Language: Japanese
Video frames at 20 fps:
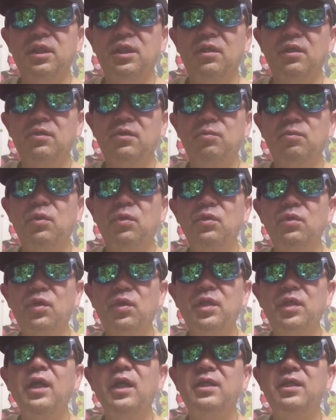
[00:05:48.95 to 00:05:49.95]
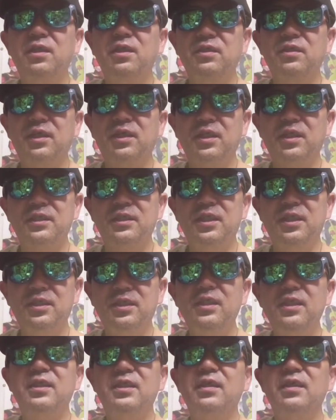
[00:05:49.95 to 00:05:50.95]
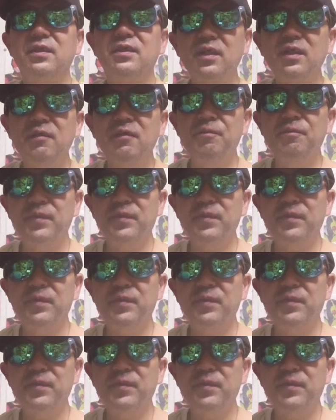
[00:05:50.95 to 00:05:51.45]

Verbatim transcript: あの、ポイントがないっていう形で出てきたんですよね。